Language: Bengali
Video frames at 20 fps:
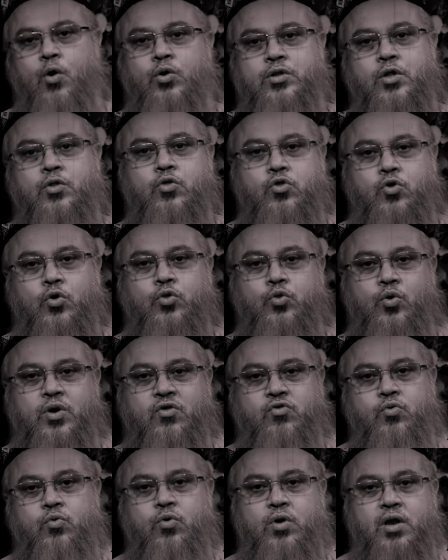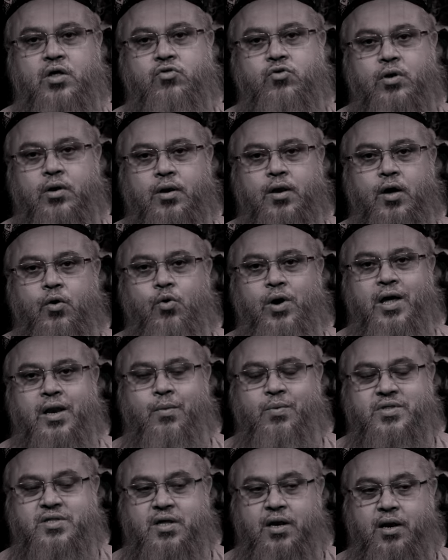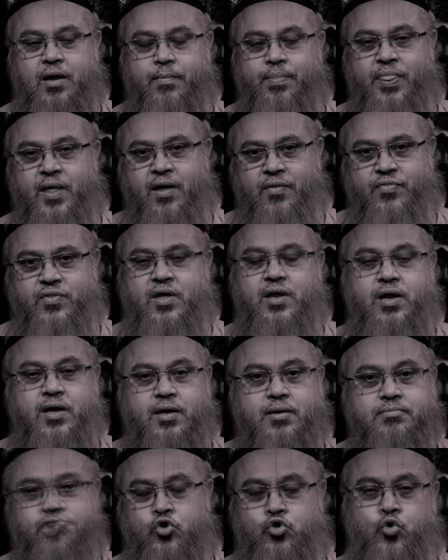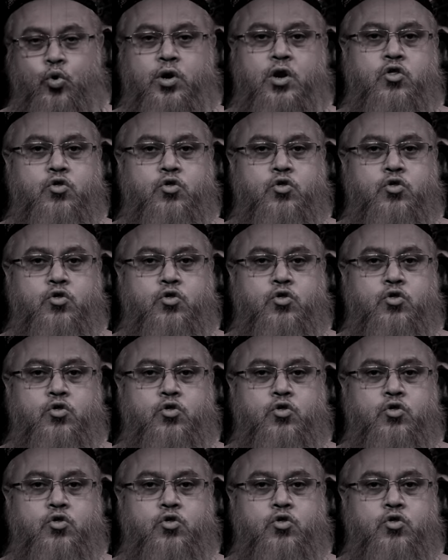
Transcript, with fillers: কথা সত্য রাসুল্লাহ সাল আলী আসাল্লাম তিনি চল্লিশ